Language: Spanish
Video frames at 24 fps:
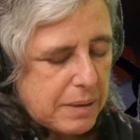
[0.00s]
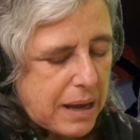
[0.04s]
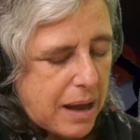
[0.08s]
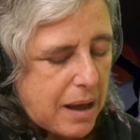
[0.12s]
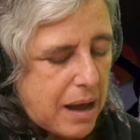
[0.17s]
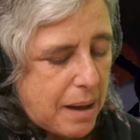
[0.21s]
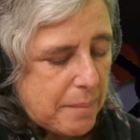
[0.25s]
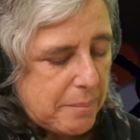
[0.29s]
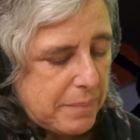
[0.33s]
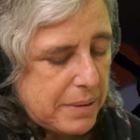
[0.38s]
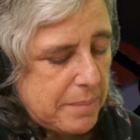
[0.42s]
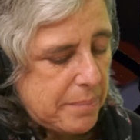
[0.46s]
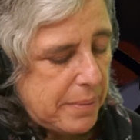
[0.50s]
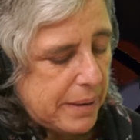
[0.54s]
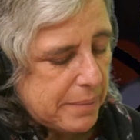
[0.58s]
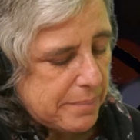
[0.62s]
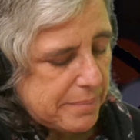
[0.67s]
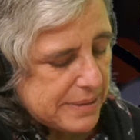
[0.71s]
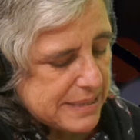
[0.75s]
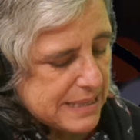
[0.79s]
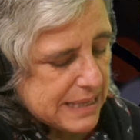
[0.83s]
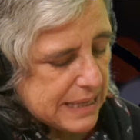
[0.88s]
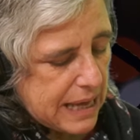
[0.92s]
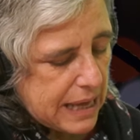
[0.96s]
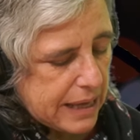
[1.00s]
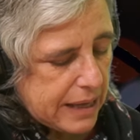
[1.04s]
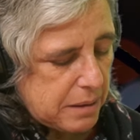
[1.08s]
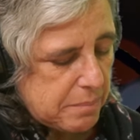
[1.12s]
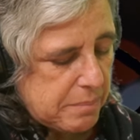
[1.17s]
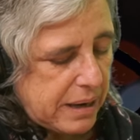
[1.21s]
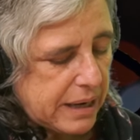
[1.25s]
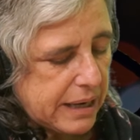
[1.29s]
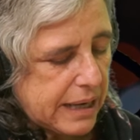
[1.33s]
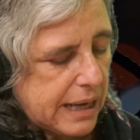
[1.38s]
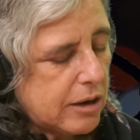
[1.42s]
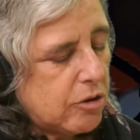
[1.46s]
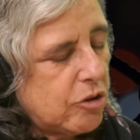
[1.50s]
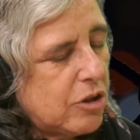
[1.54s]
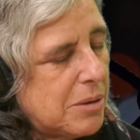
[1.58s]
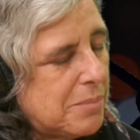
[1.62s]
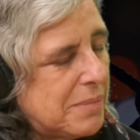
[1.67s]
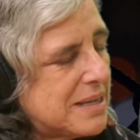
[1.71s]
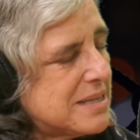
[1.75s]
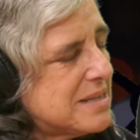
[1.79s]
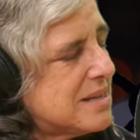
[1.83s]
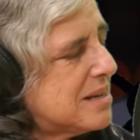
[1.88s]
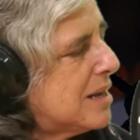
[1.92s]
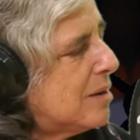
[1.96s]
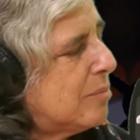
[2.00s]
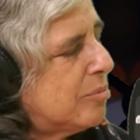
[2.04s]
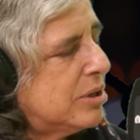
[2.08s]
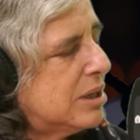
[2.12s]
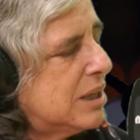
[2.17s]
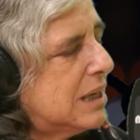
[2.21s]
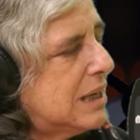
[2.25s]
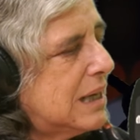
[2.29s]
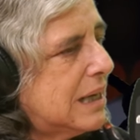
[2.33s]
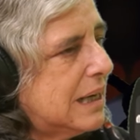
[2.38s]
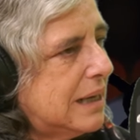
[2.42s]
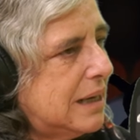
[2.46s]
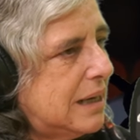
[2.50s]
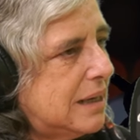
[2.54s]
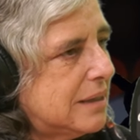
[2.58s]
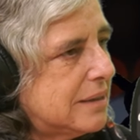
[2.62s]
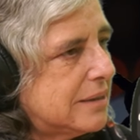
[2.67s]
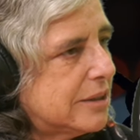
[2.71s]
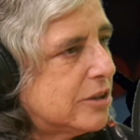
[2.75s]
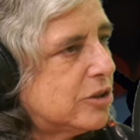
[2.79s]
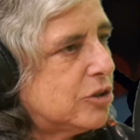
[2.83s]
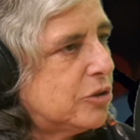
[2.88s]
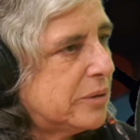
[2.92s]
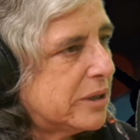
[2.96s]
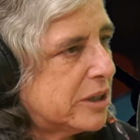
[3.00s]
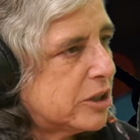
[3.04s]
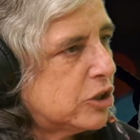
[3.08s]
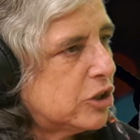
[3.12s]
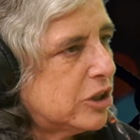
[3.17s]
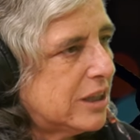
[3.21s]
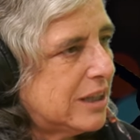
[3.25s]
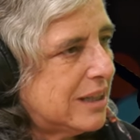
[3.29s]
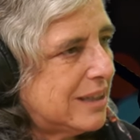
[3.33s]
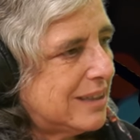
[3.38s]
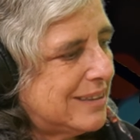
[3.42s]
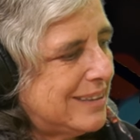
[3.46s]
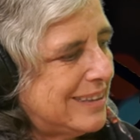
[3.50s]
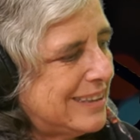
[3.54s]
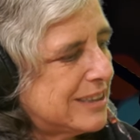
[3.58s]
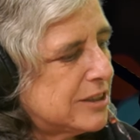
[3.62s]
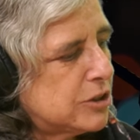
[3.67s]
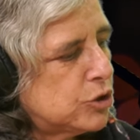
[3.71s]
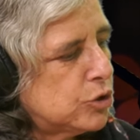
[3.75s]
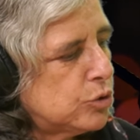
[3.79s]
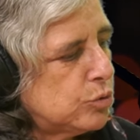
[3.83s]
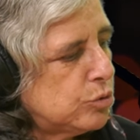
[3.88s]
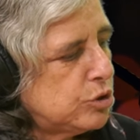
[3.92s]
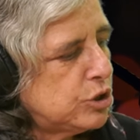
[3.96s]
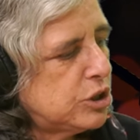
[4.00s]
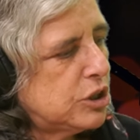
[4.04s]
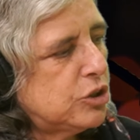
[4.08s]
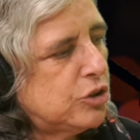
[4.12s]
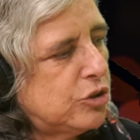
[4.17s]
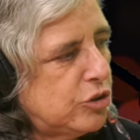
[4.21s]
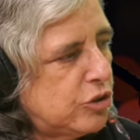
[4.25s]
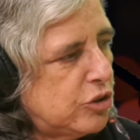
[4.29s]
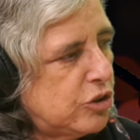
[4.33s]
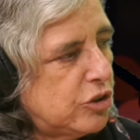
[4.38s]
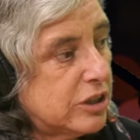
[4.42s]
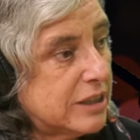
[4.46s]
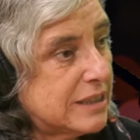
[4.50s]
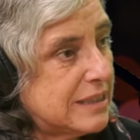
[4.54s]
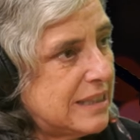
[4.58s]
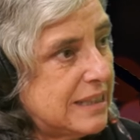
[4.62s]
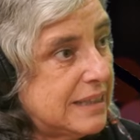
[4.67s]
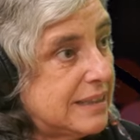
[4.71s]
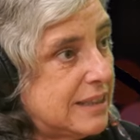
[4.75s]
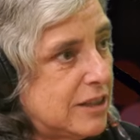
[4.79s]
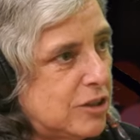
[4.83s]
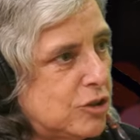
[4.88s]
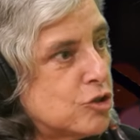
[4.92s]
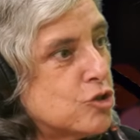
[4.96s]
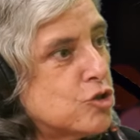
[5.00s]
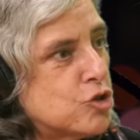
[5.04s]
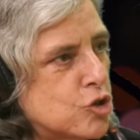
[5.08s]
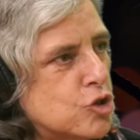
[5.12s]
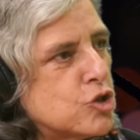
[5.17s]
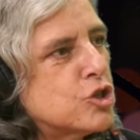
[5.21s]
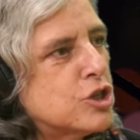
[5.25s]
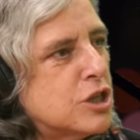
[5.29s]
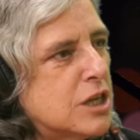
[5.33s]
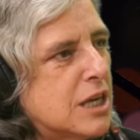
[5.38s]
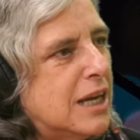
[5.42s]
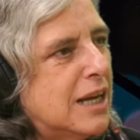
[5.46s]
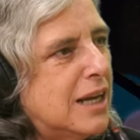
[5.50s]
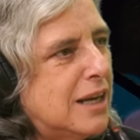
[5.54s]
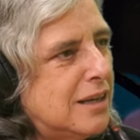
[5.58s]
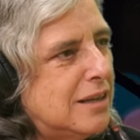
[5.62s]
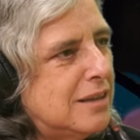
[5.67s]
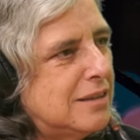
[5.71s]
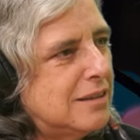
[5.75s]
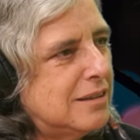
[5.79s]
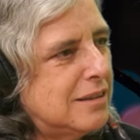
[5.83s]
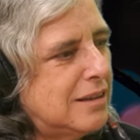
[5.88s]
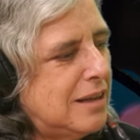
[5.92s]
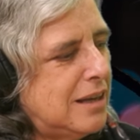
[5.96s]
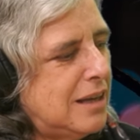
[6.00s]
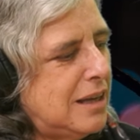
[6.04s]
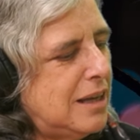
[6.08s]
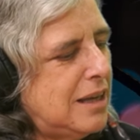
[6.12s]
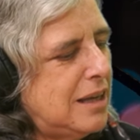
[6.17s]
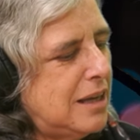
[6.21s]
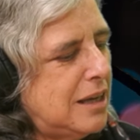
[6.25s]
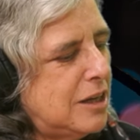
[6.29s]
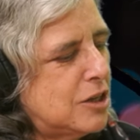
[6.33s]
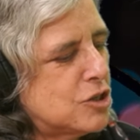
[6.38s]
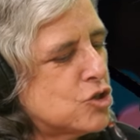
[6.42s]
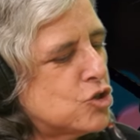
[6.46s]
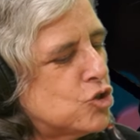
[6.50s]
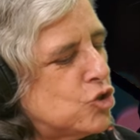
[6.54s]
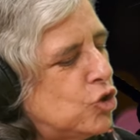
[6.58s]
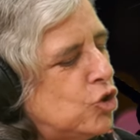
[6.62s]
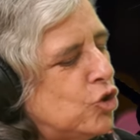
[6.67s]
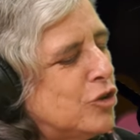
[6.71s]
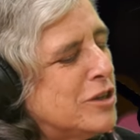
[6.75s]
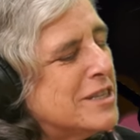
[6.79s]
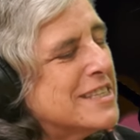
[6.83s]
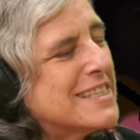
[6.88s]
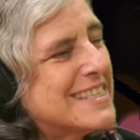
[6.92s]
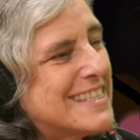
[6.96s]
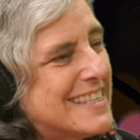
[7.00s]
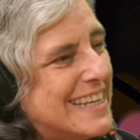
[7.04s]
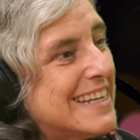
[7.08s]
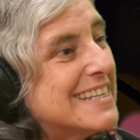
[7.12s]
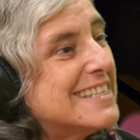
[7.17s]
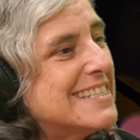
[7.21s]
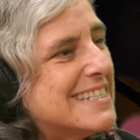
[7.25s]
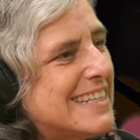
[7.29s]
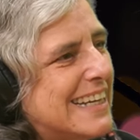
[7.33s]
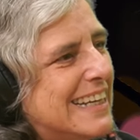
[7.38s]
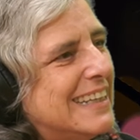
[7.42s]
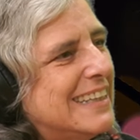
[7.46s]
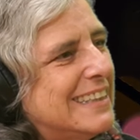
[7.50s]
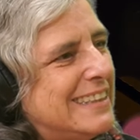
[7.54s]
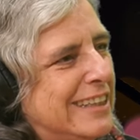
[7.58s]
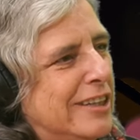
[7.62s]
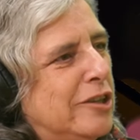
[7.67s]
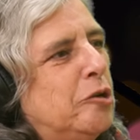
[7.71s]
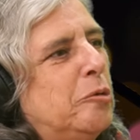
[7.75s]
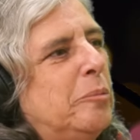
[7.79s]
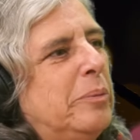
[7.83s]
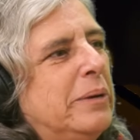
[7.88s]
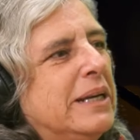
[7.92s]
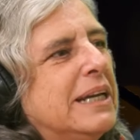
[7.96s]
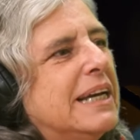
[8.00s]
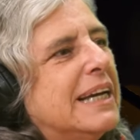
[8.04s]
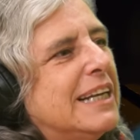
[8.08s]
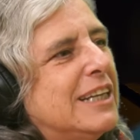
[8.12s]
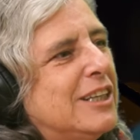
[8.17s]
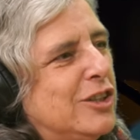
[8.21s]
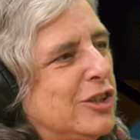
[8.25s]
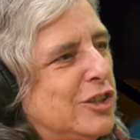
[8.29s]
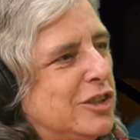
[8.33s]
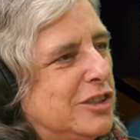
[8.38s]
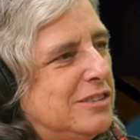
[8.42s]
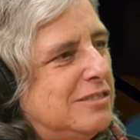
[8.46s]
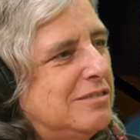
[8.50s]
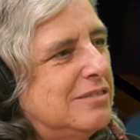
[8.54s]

a mí me parece que hay que enmarcarlo además en la política general de este gobierno que destruye todo lo que es el Estado social mm. y solo ensancha el Estado penal, ¿no? O